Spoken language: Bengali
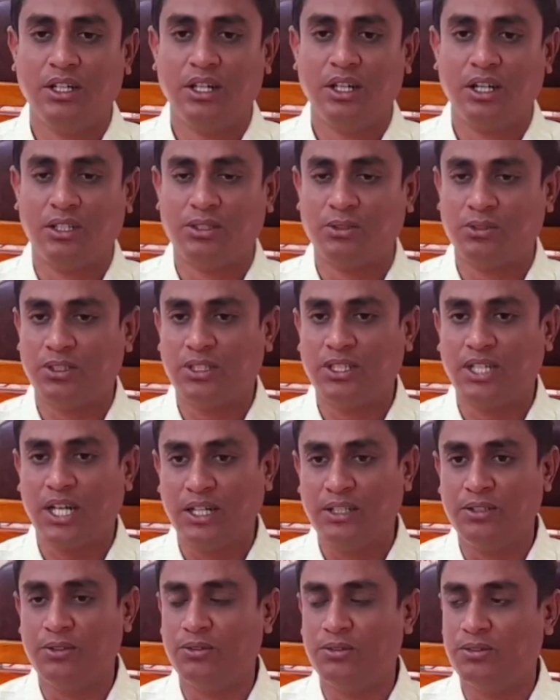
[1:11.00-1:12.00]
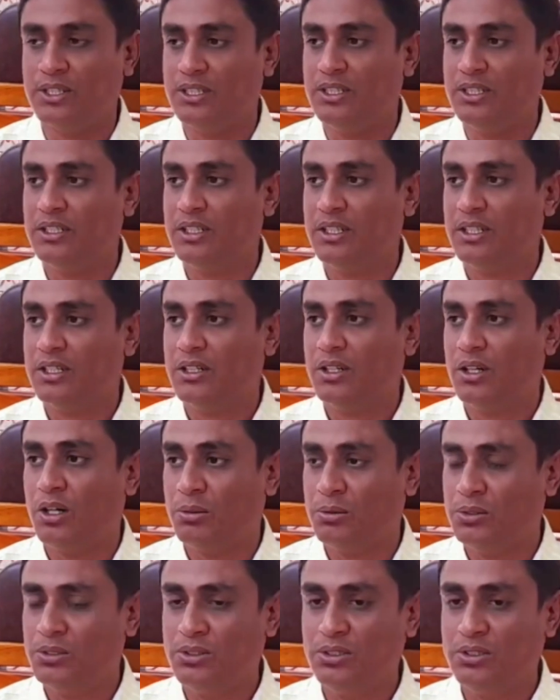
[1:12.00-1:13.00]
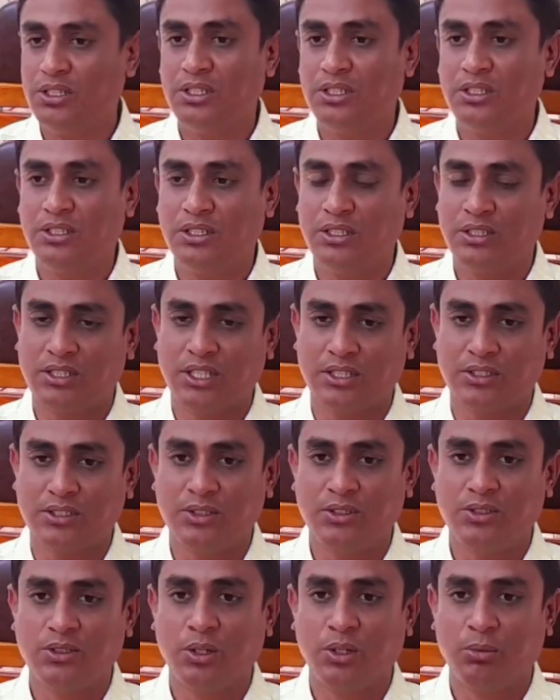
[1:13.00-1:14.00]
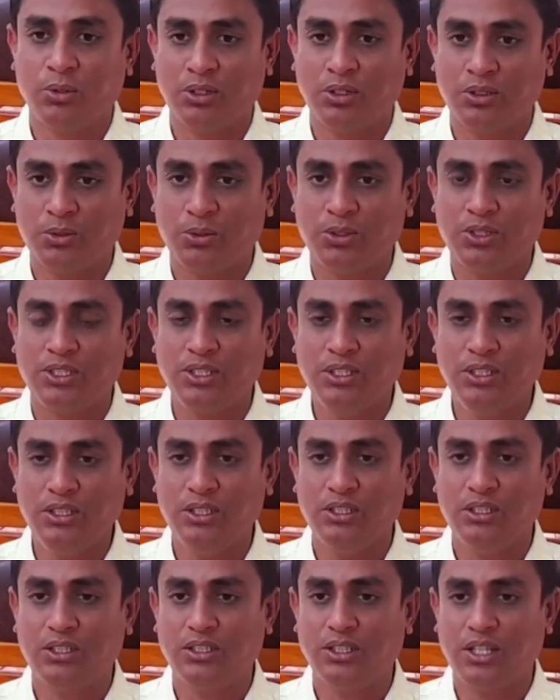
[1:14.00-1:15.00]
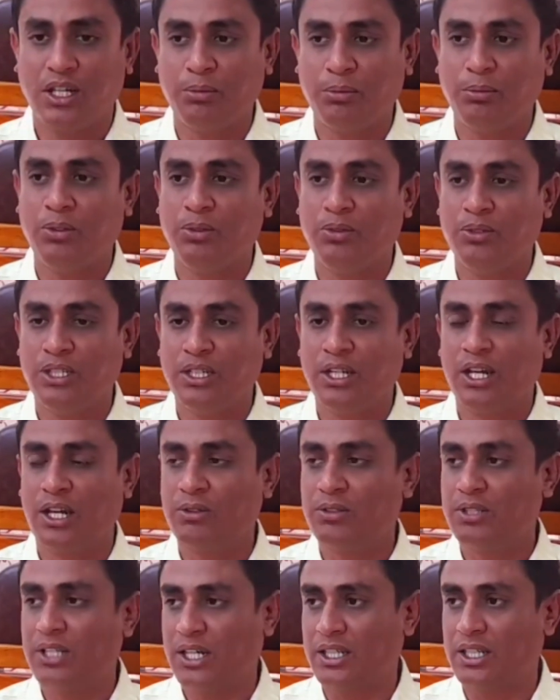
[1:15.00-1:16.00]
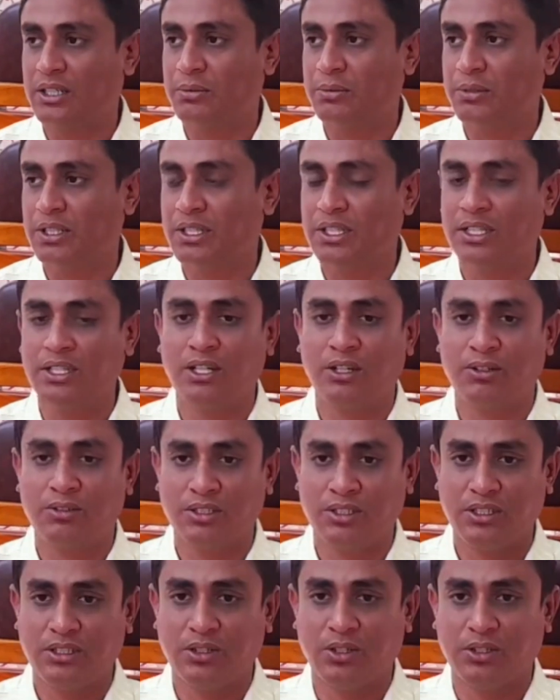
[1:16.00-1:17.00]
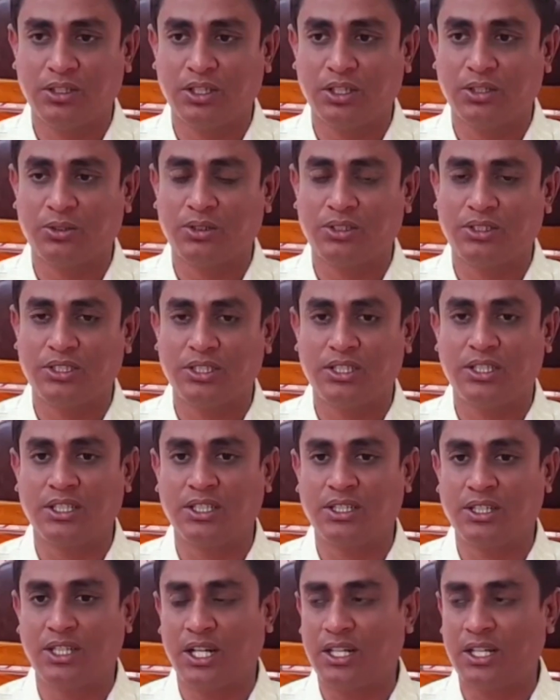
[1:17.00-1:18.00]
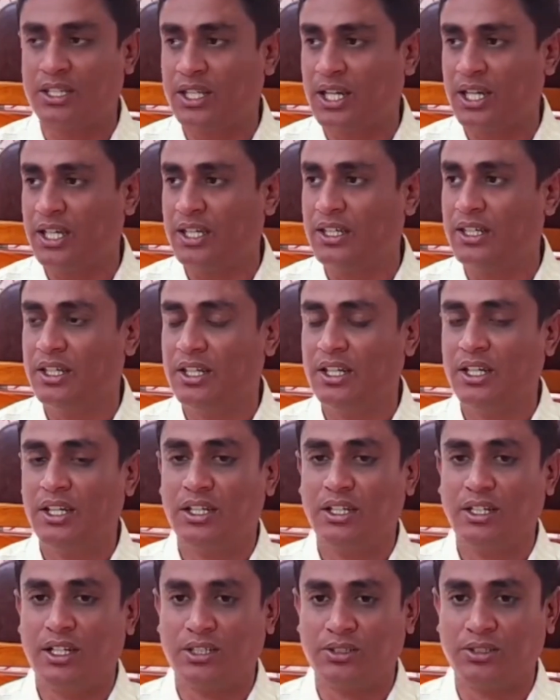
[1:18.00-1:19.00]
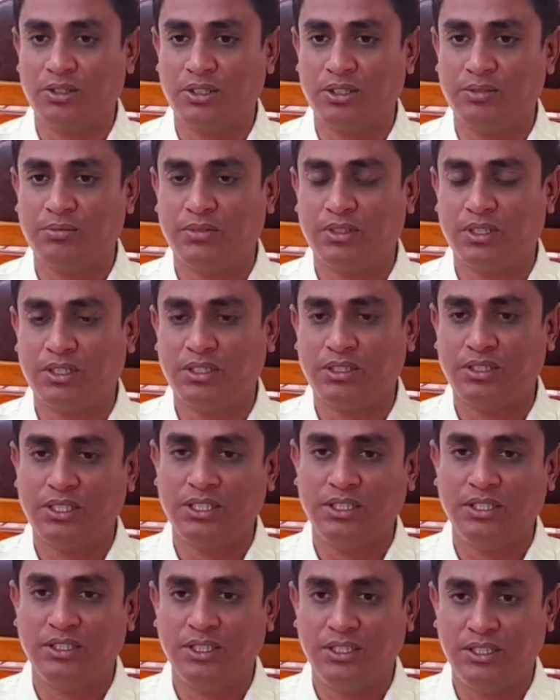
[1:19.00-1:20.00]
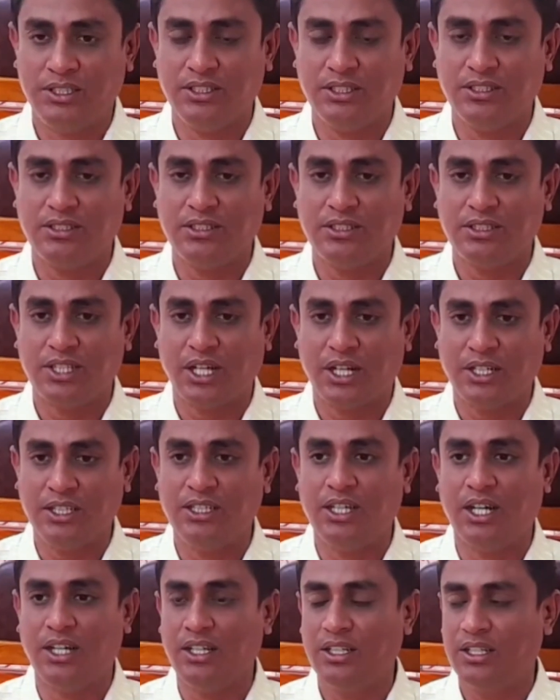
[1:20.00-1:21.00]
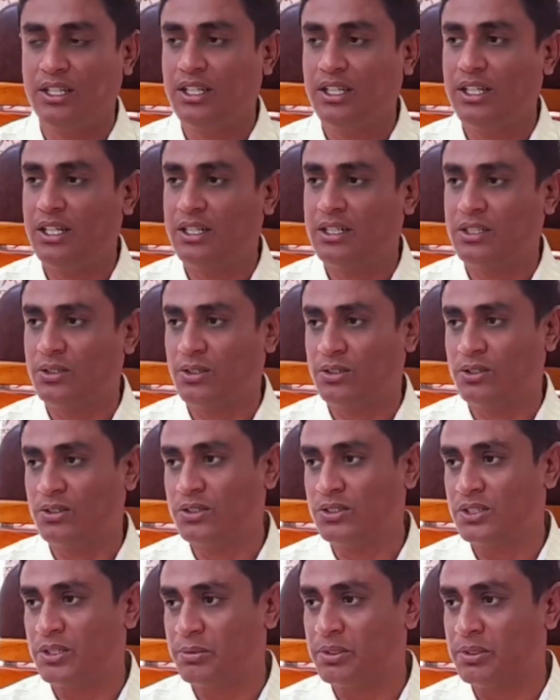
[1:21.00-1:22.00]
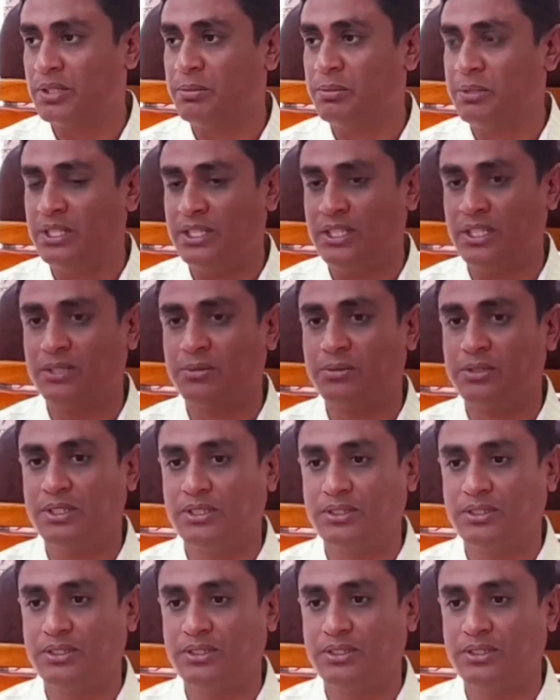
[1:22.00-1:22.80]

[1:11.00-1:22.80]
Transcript: আন্তর্জাতিক আইন অনুযায়ী অবশ্যই তিনি স্বাস্থ্যযোগ্য অপরাধ করেছেন তারপরও কি কারণ থাকতে পারে কি কারণে তিনি হত্যা করেছেন এটা কি তার দায় আসলে যিনি ডিসিস্ট তারই দায় এটা তদন্ত সাপেক্ষে বেরিয়ে আসবে